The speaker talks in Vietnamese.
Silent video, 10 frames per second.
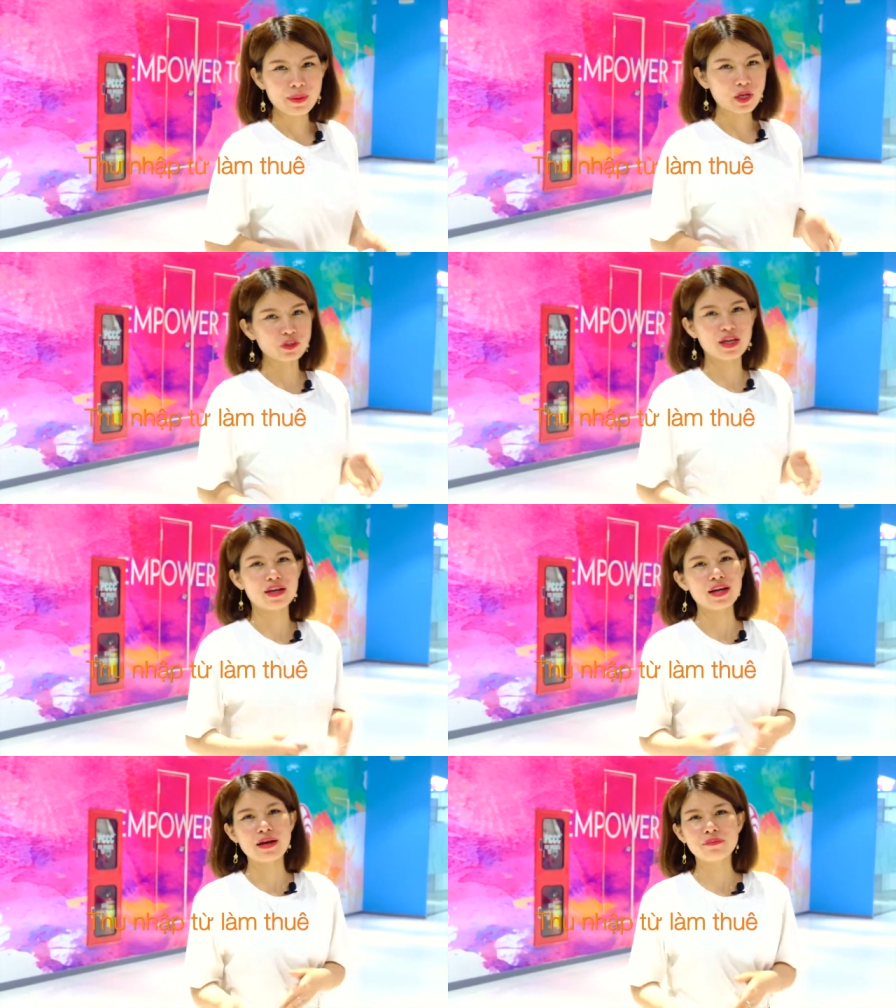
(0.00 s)
Các bạn có
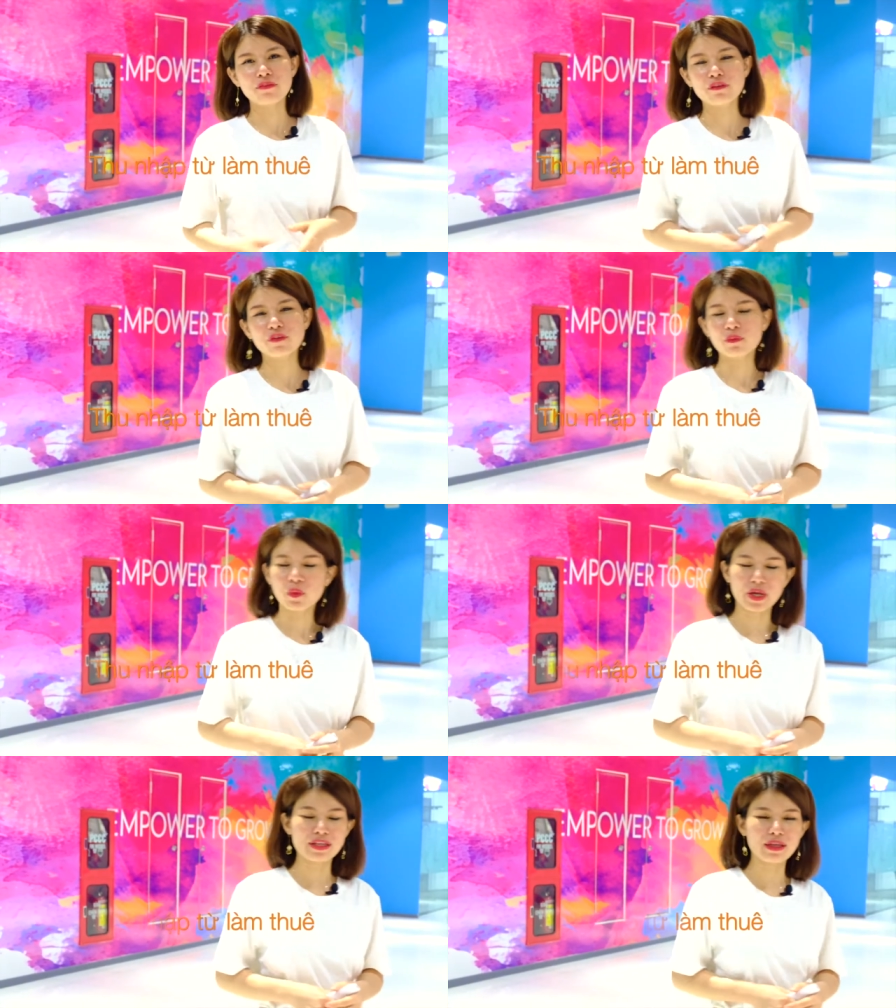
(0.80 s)
thể làm văn phòng
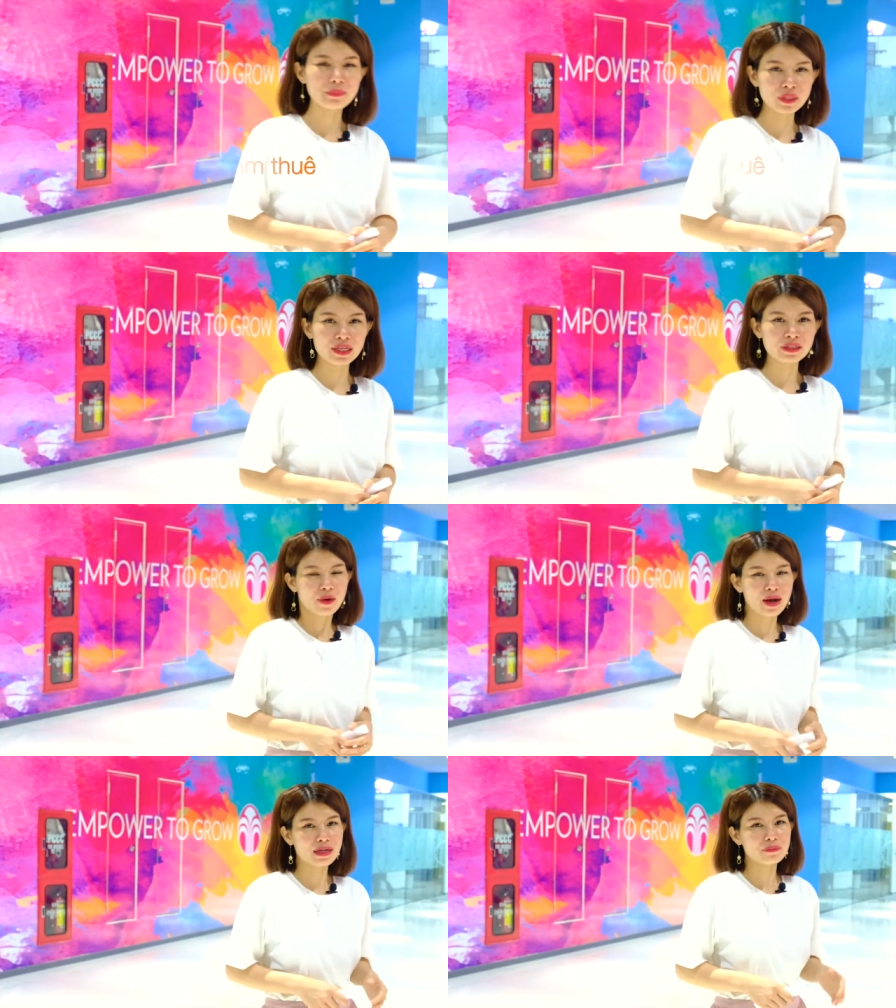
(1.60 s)
một ngày 8 tiếng,
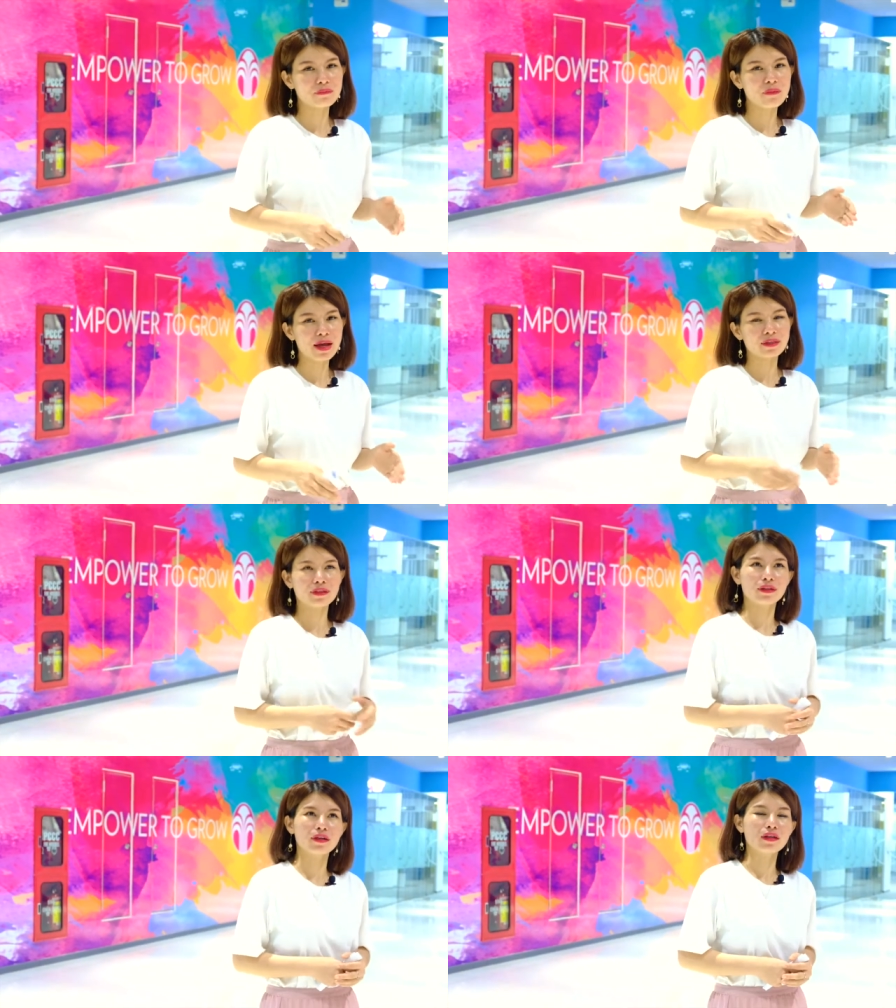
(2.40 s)
hoặc
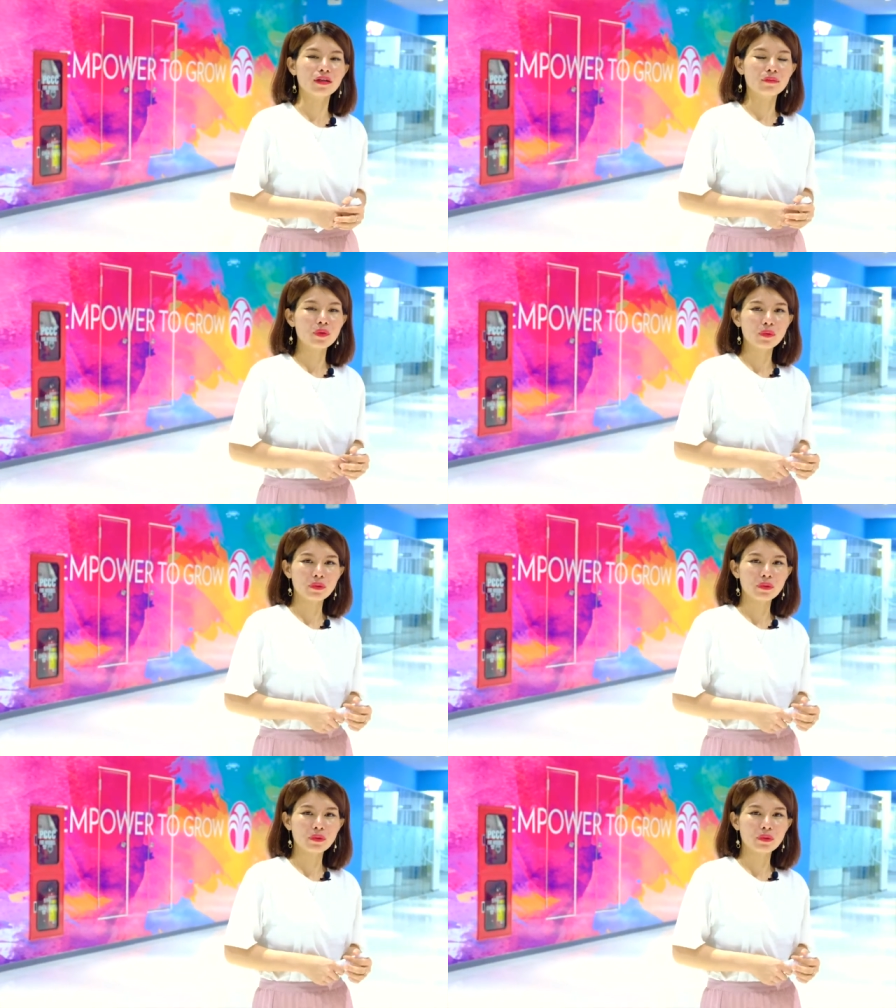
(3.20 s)
bạn ở một